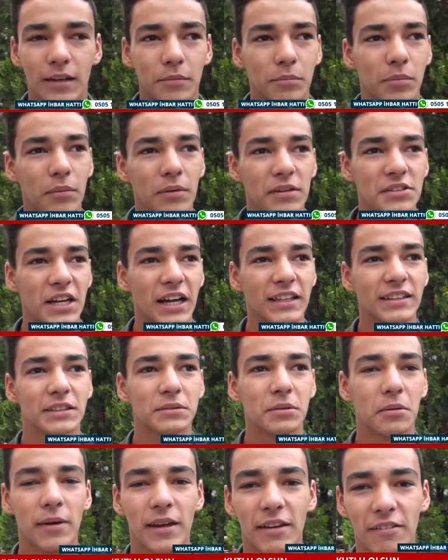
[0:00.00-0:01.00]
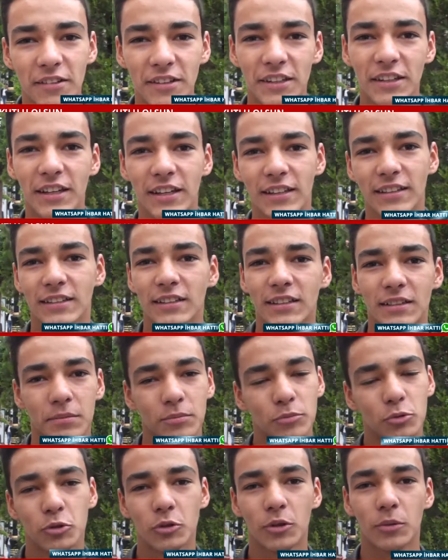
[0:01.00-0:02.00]
Baba candır, baba evin direğidir.
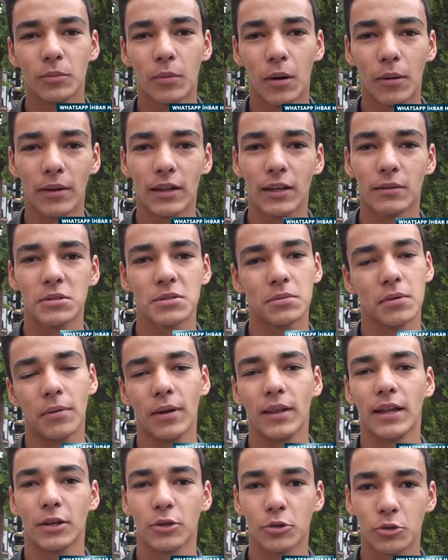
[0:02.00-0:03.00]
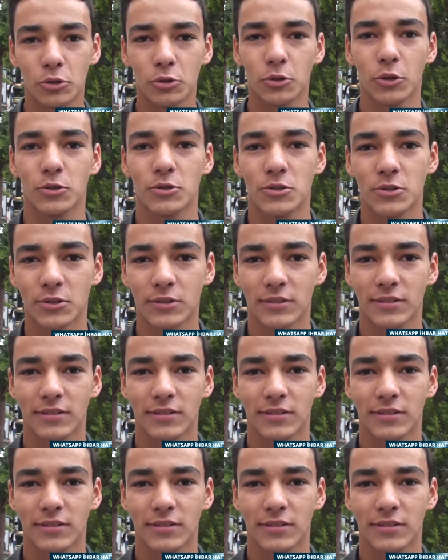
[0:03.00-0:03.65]
Bütün babalarımızın babalar günü kutlu olsun.